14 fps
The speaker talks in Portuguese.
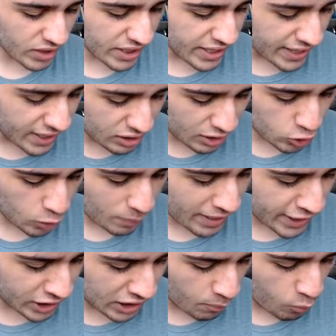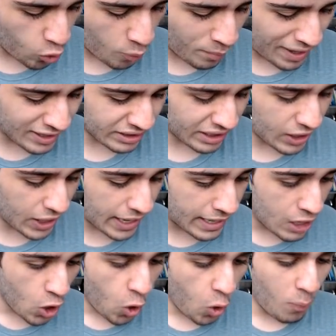Irrita e só pra irritar um pouco mais, já taca tá
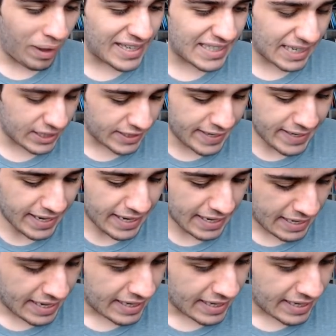uma risadinha.